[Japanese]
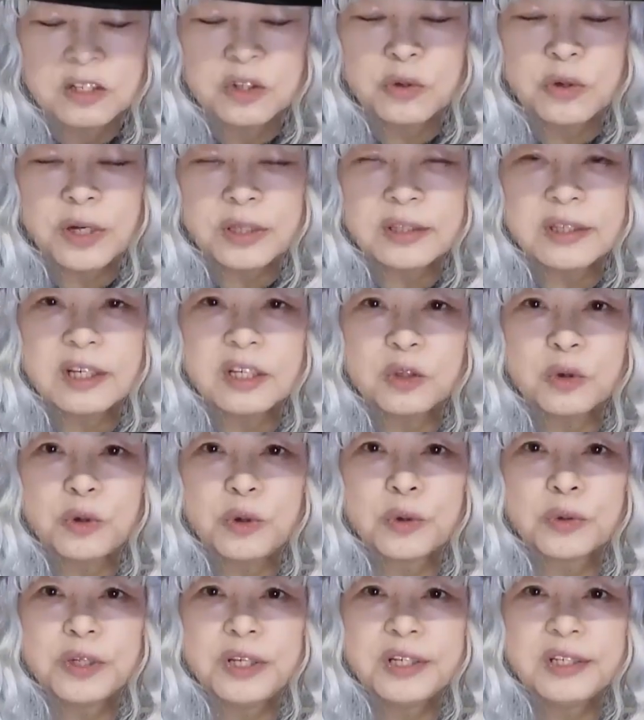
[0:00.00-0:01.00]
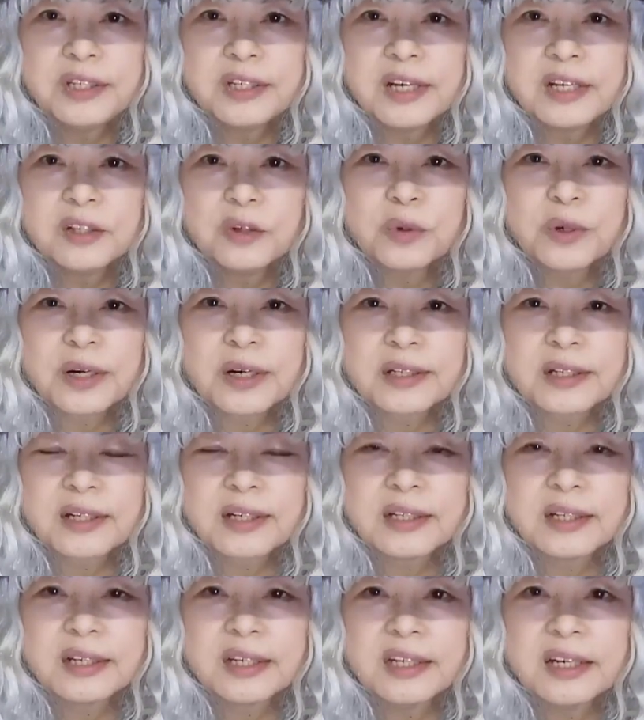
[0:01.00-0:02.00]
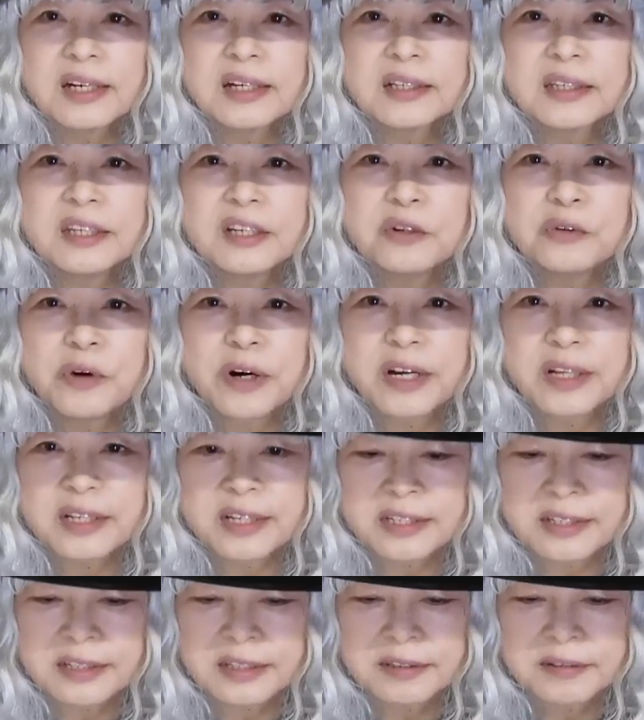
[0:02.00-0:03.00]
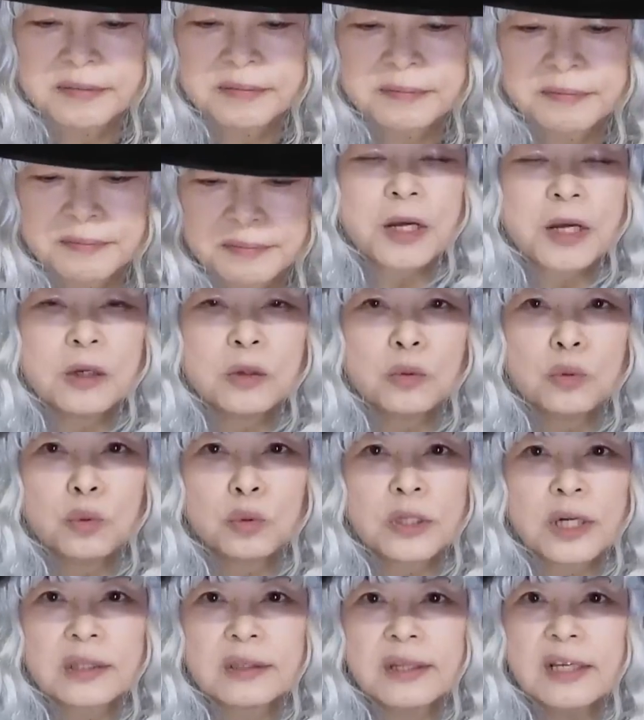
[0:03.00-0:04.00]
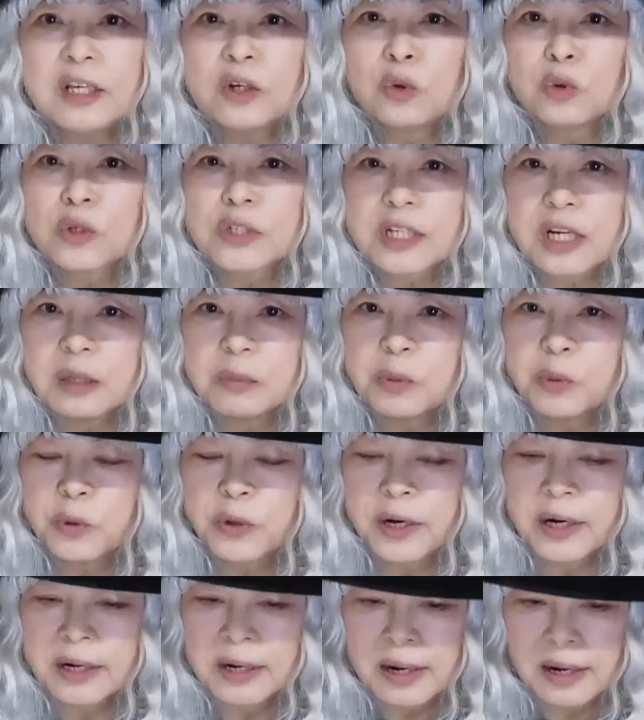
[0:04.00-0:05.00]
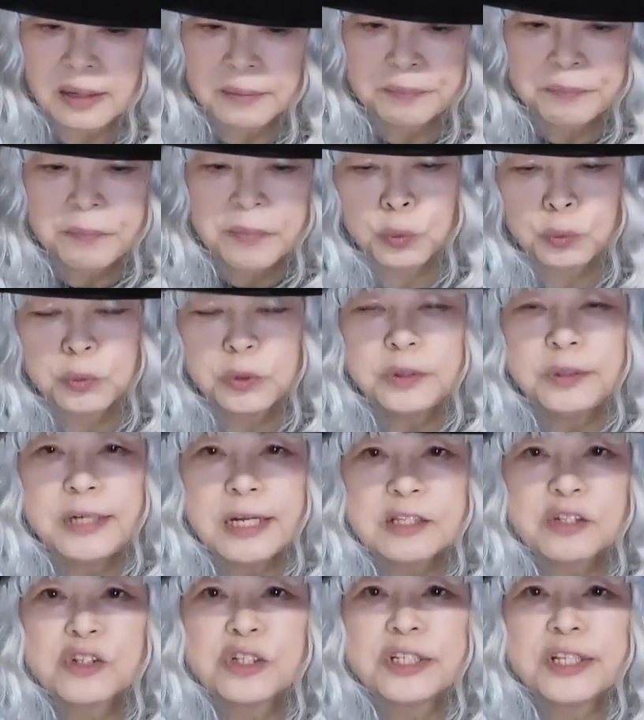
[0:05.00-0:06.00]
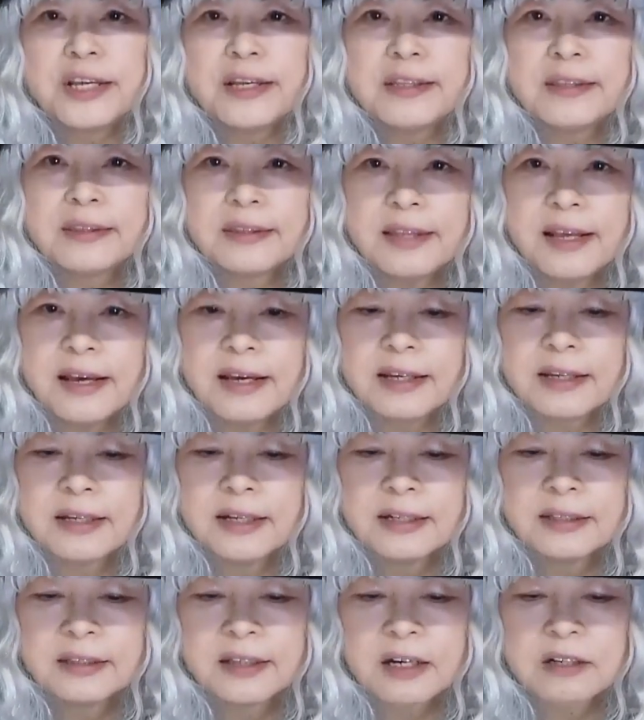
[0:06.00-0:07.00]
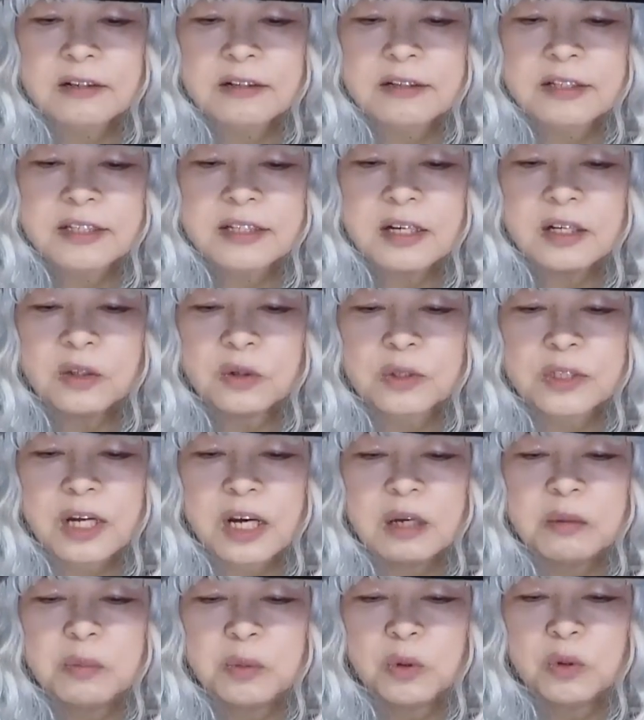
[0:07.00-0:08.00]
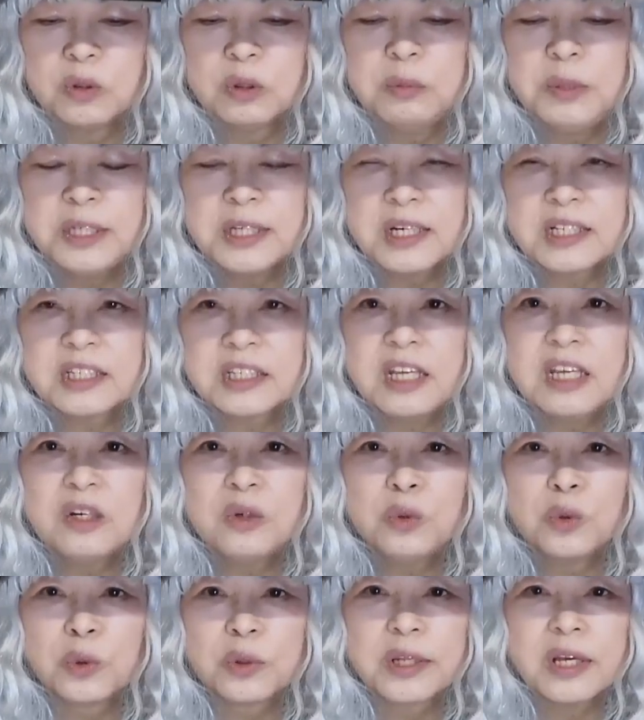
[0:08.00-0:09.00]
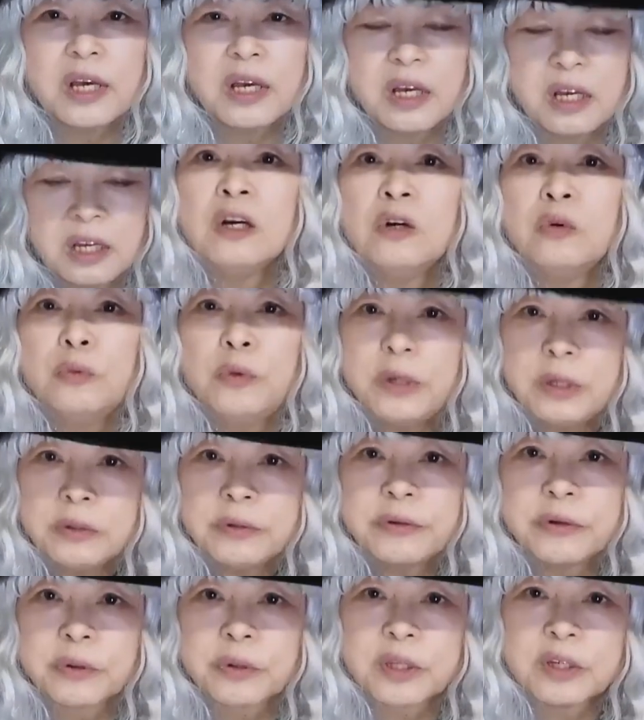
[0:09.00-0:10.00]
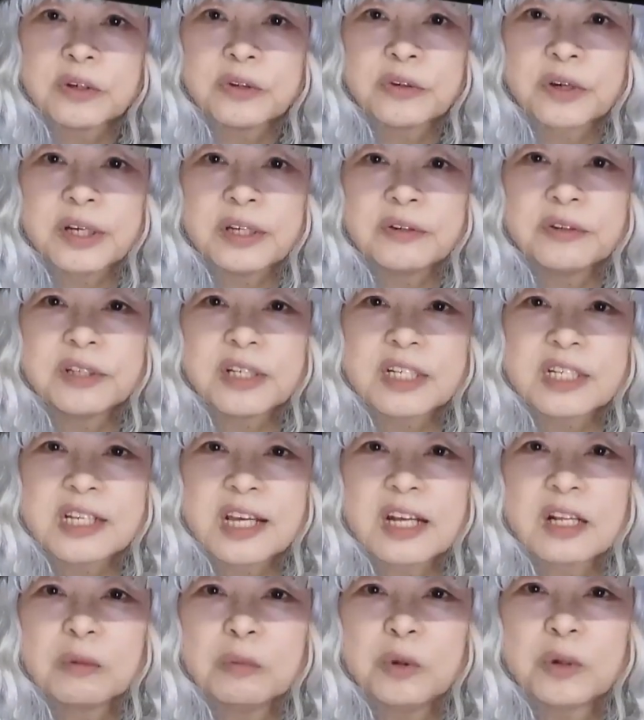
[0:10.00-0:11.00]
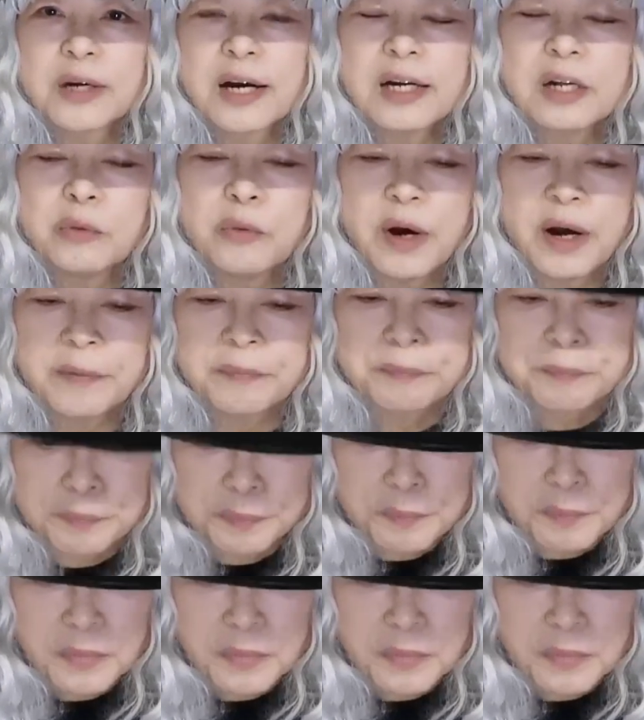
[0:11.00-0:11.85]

そうやって一人の人間の体が出来上がっていくわけですあのたった1個の細胞から分裂していってたくさんの細胞を生み出していくのでウィルヒョっていう人がいるんですけれども彼は